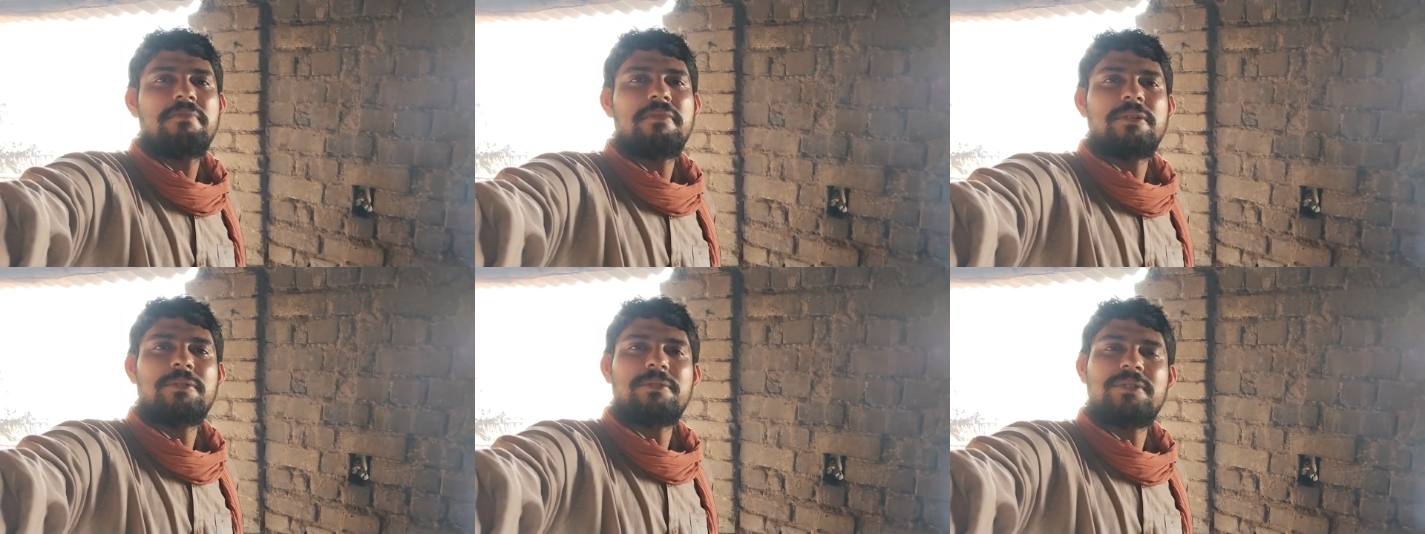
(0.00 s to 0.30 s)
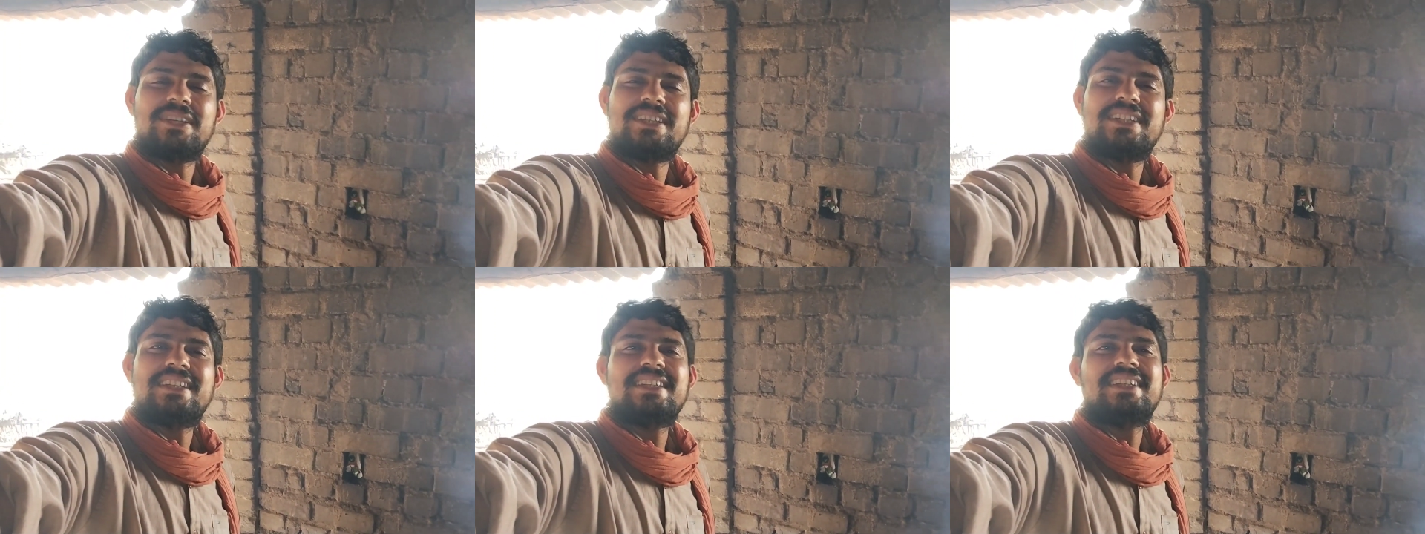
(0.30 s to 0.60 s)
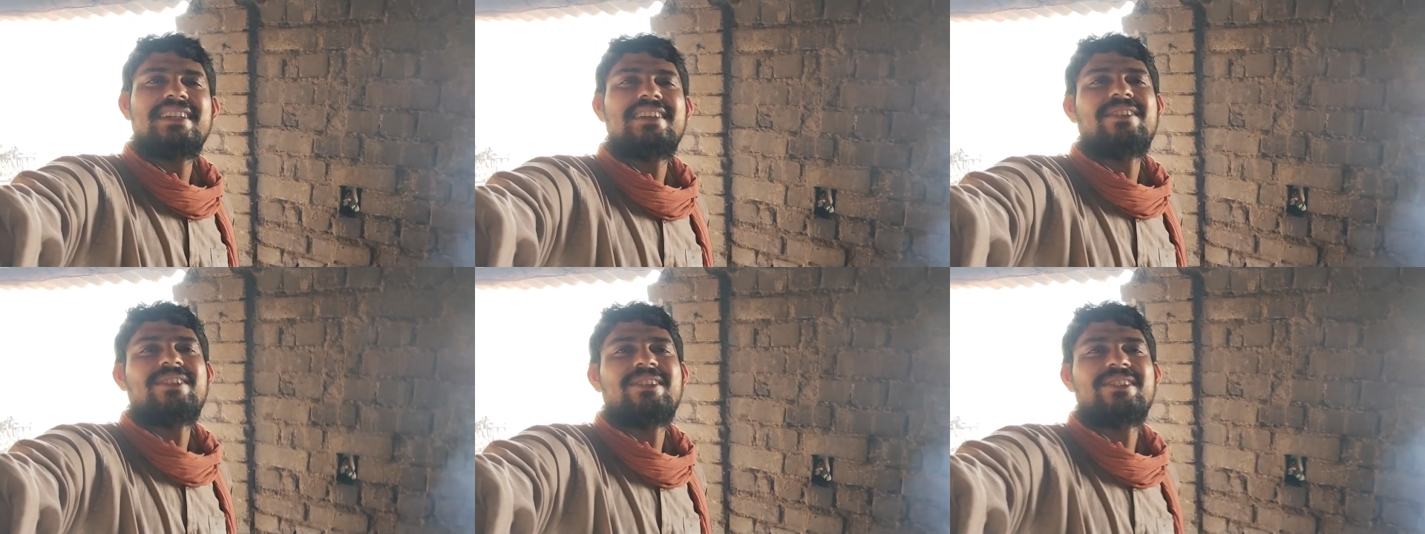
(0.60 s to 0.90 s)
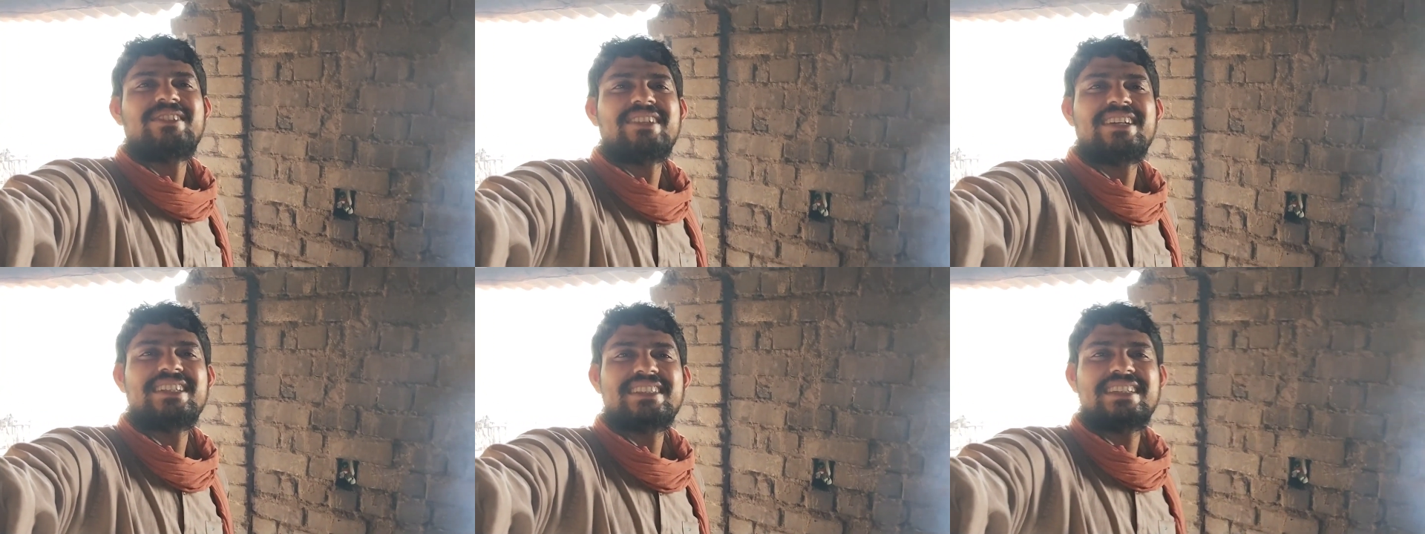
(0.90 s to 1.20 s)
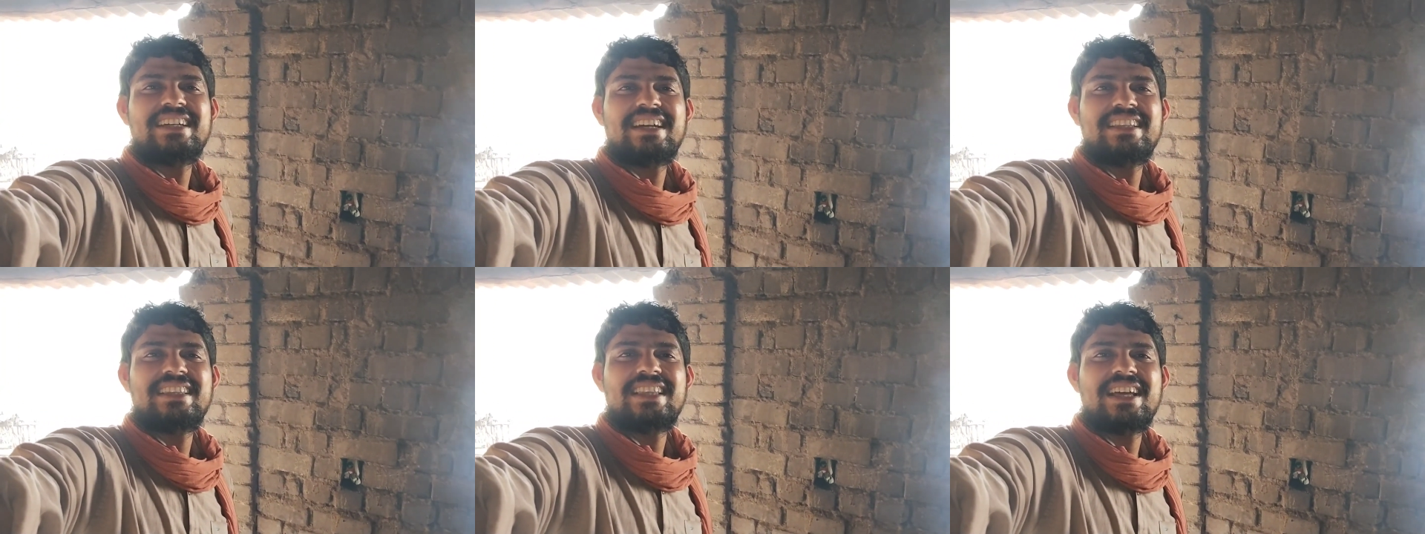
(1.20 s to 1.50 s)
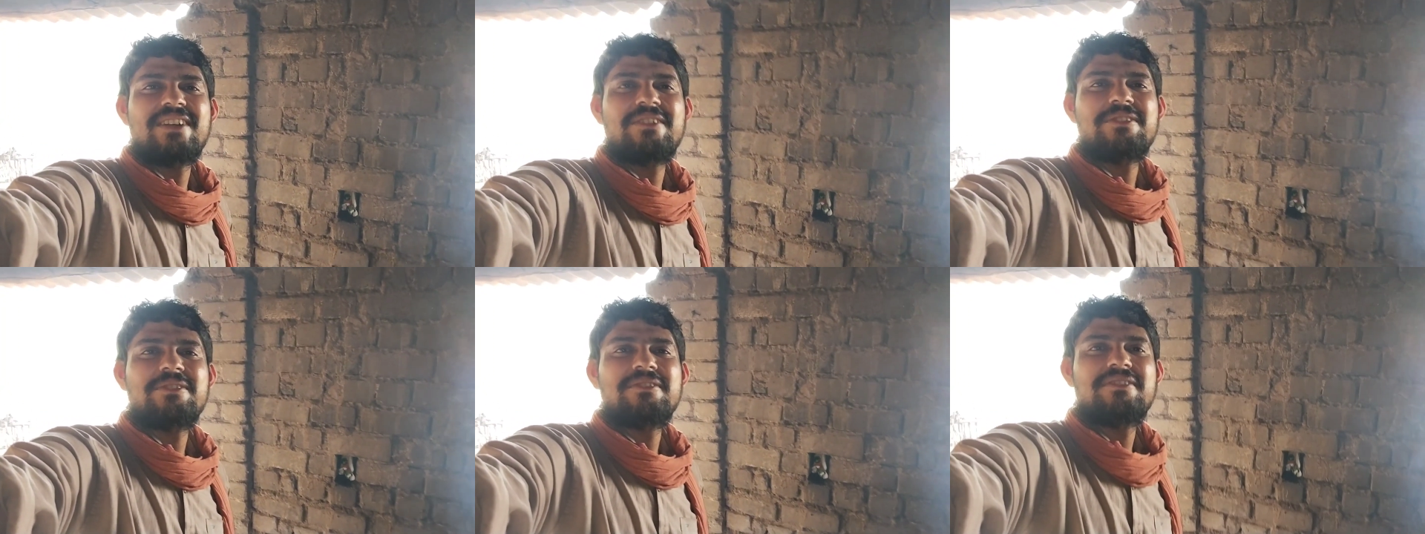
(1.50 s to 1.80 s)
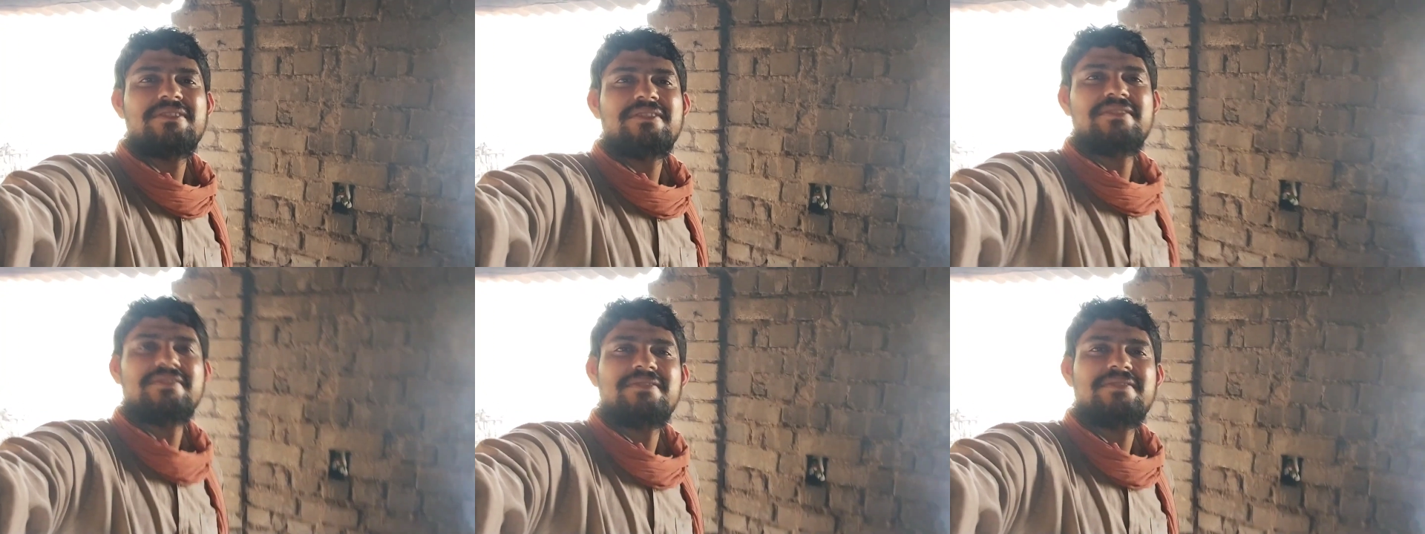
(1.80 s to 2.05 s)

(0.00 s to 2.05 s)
मैं वही अनुरोध करता हूँ